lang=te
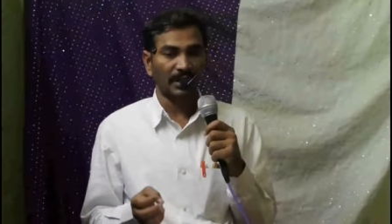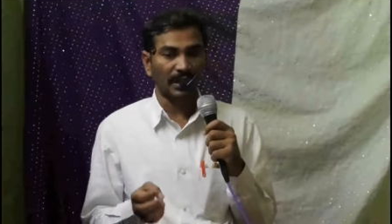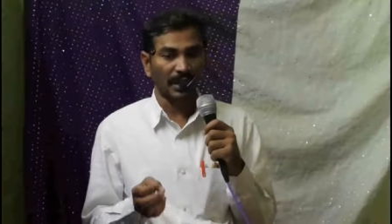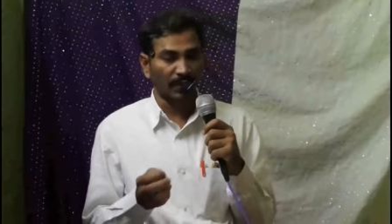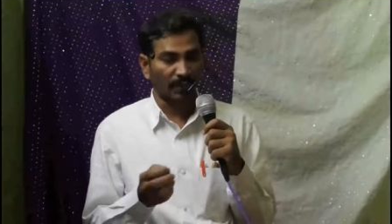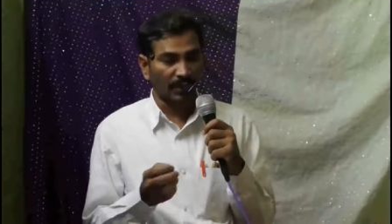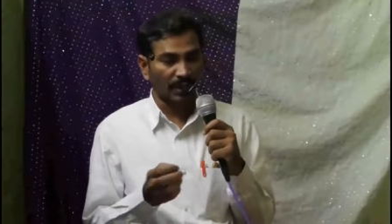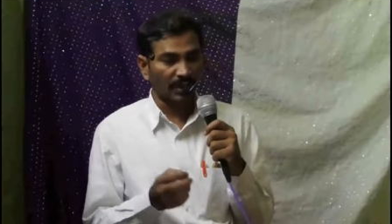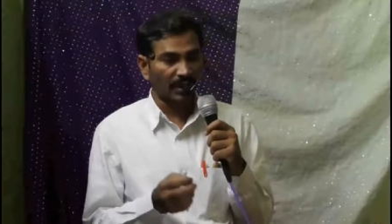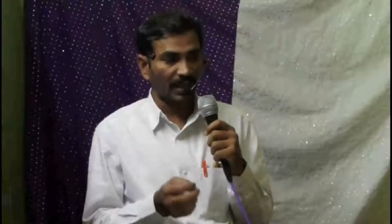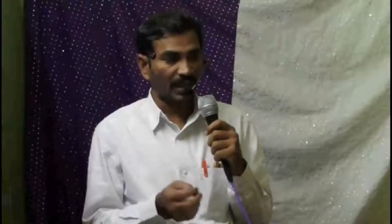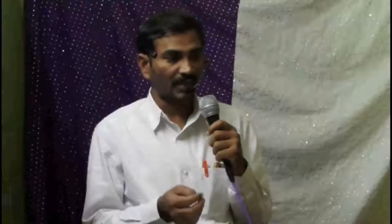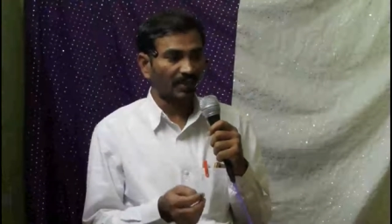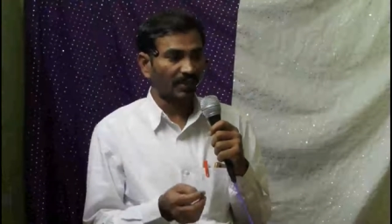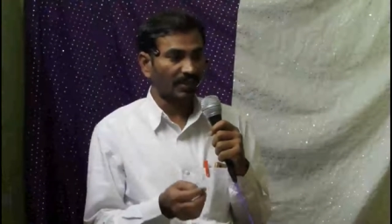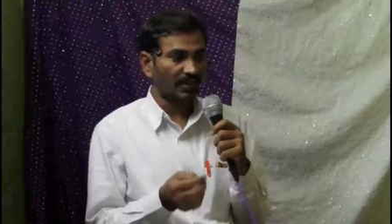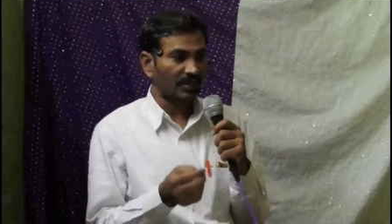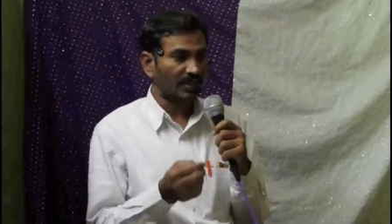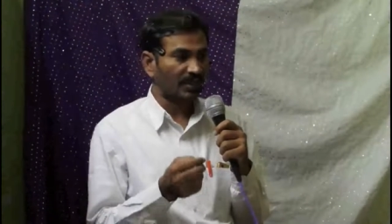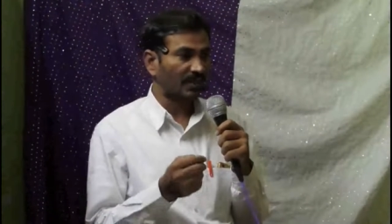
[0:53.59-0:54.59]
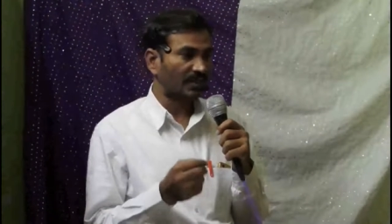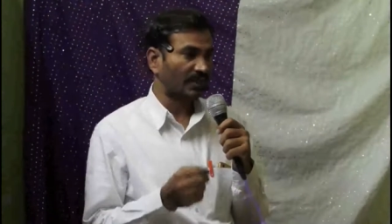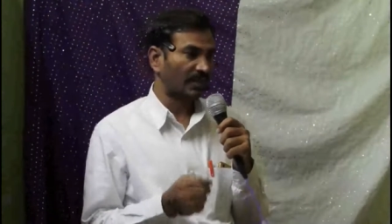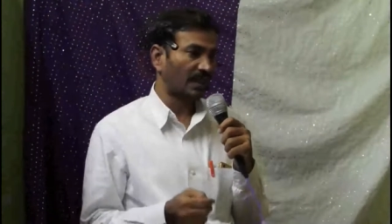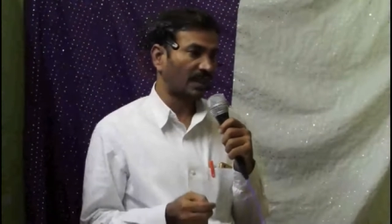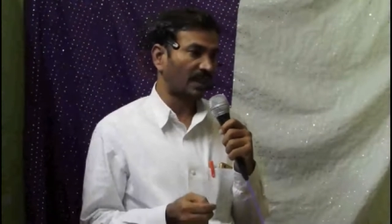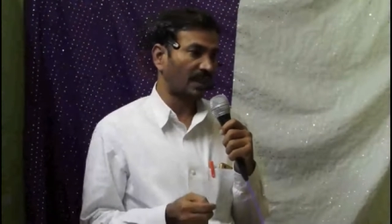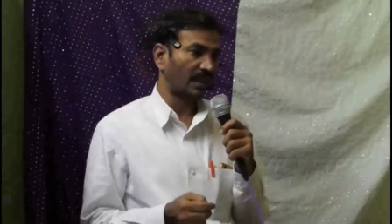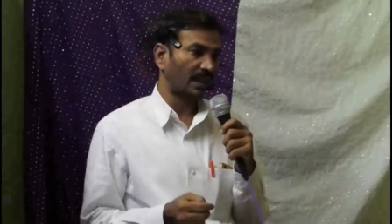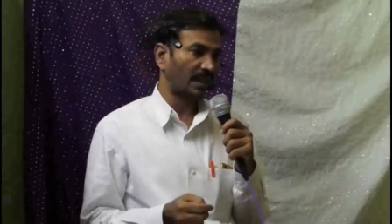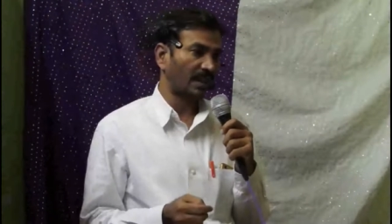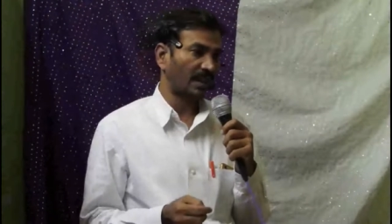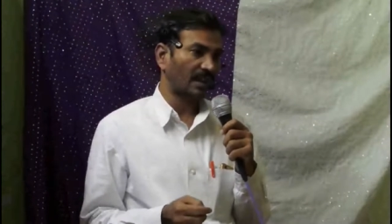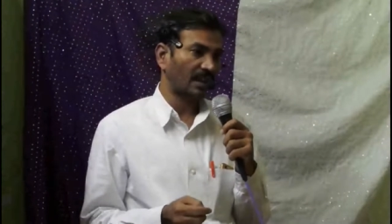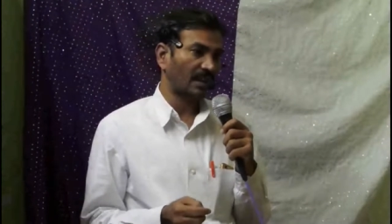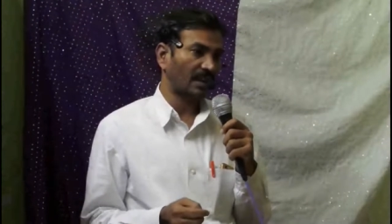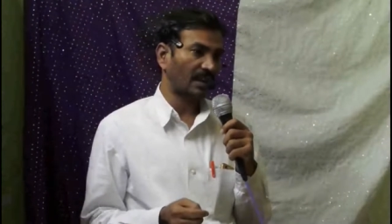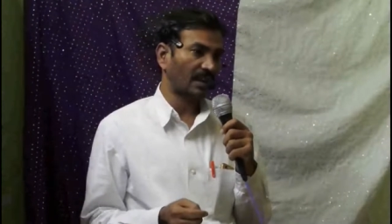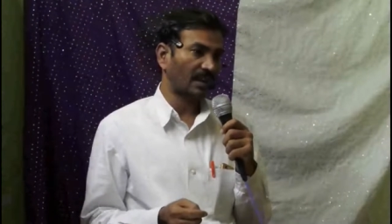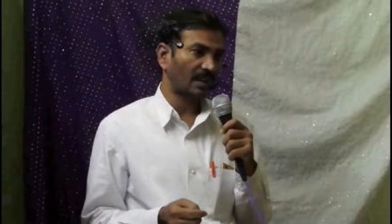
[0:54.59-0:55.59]
దేవుడు ఏదైనా శిక్షిస్తే
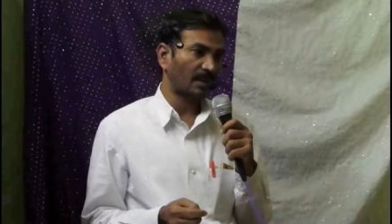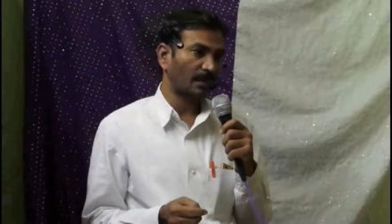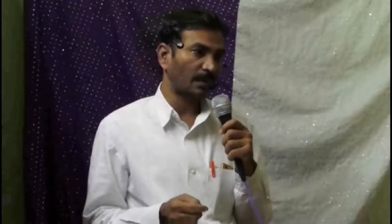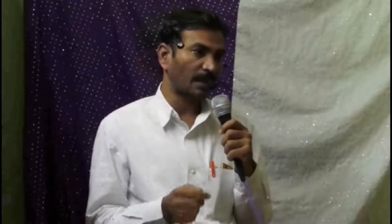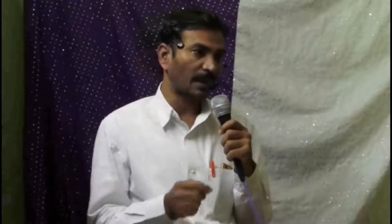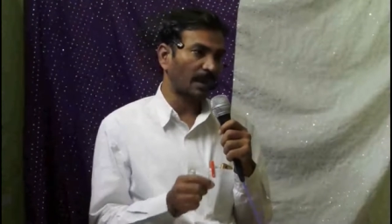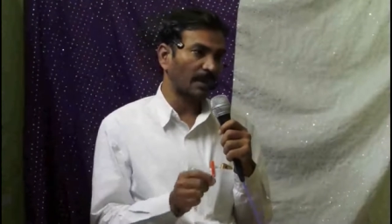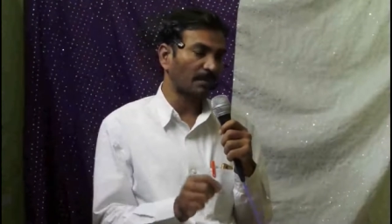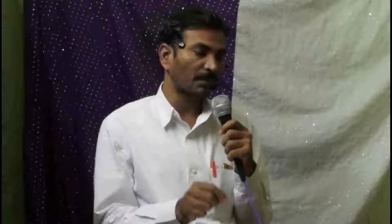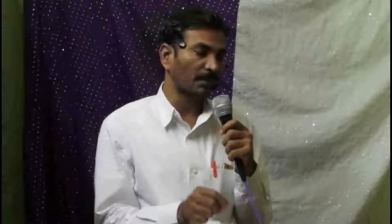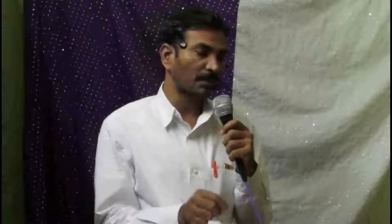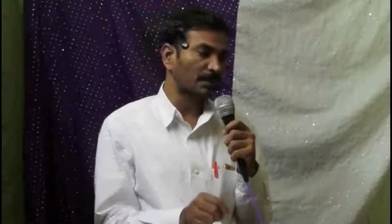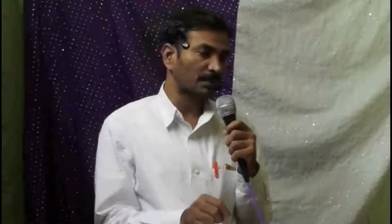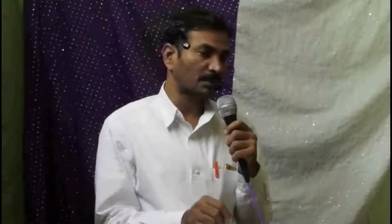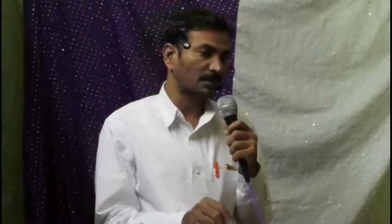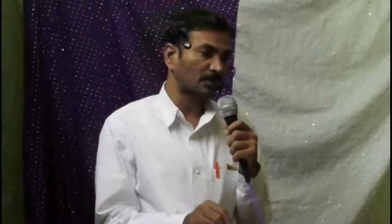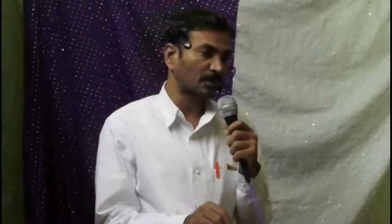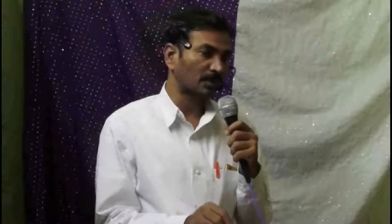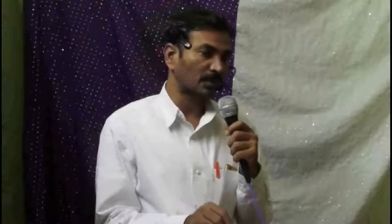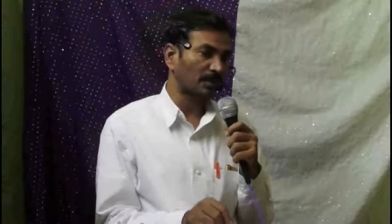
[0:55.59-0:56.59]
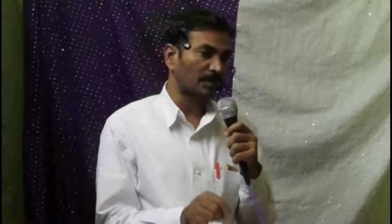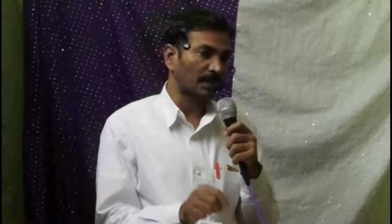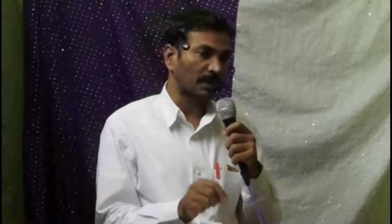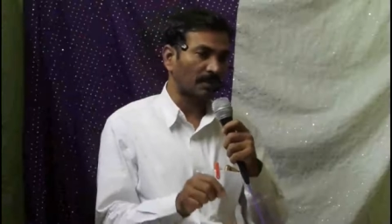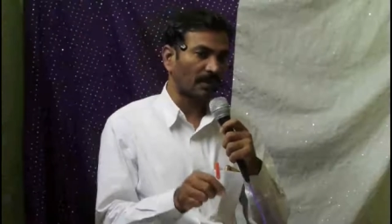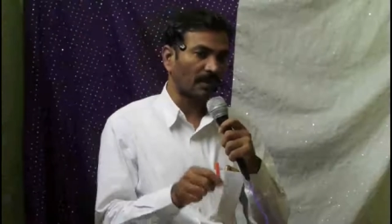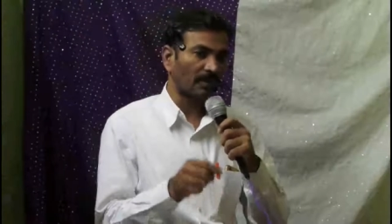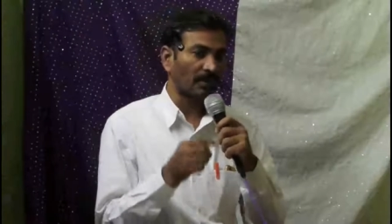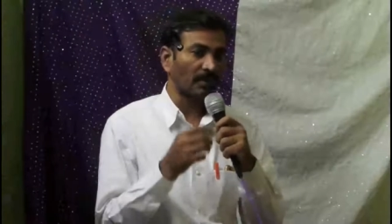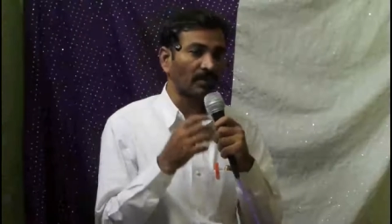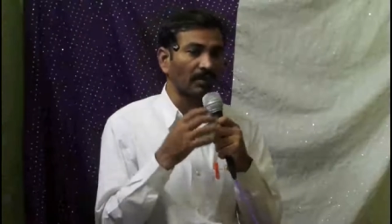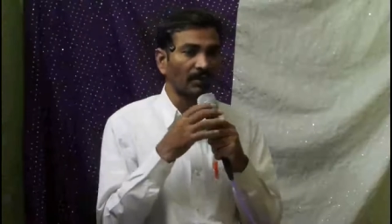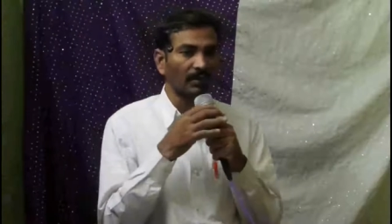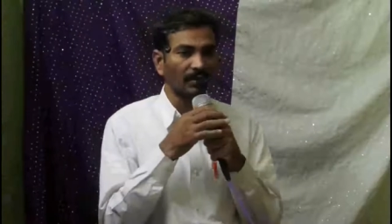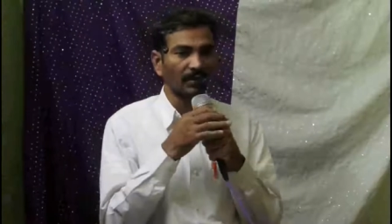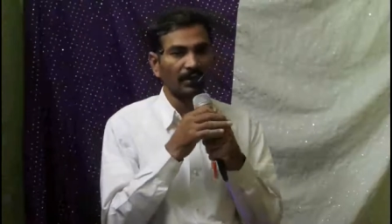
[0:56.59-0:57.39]
బైబిల్ చెబుతుంది మనం ఎవరు